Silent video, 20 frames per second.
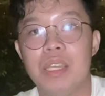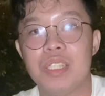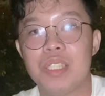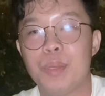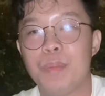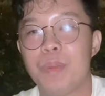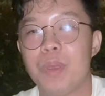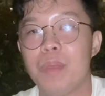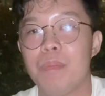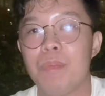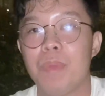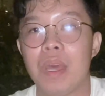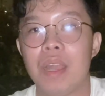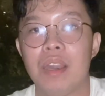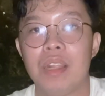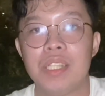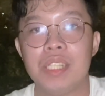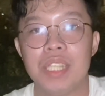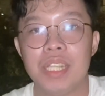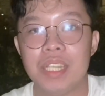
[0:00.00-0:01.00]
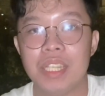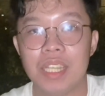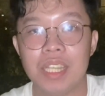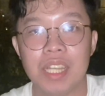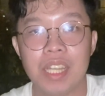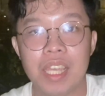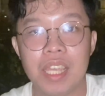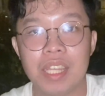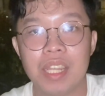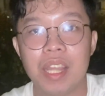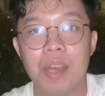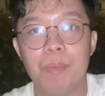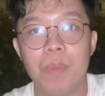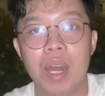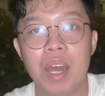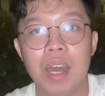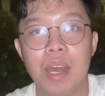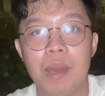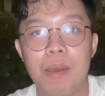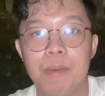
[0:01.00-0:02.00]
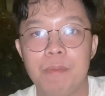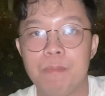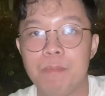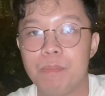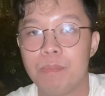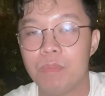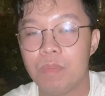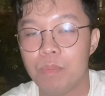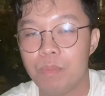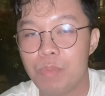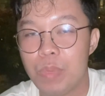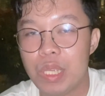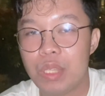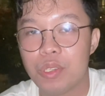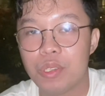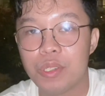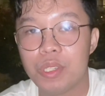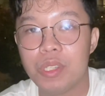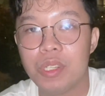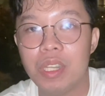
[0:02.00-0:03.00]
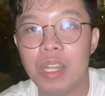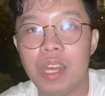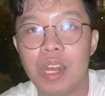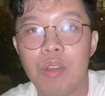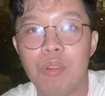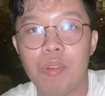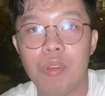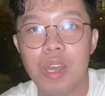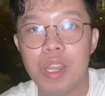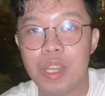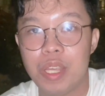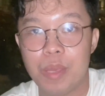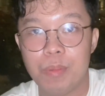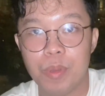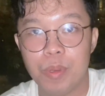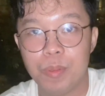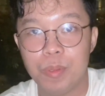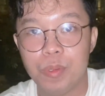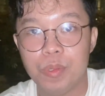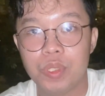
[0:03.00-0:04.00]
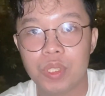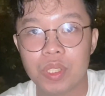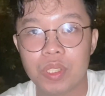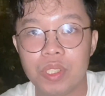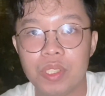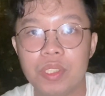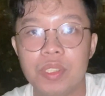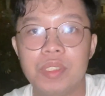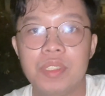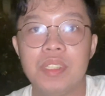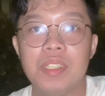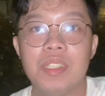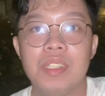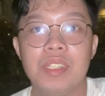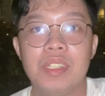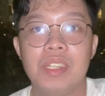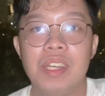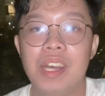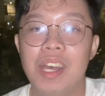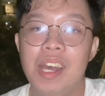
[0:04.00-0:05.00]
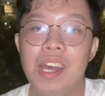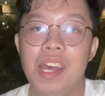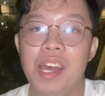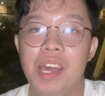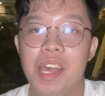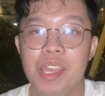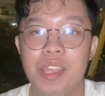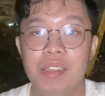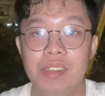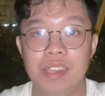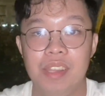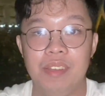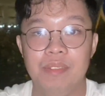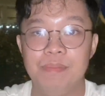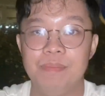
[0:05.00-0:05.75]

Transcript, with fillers: isa pa yung parang siya yung nagagay ng mga picture na kung ano yung ipo-post ko uh, ayun lang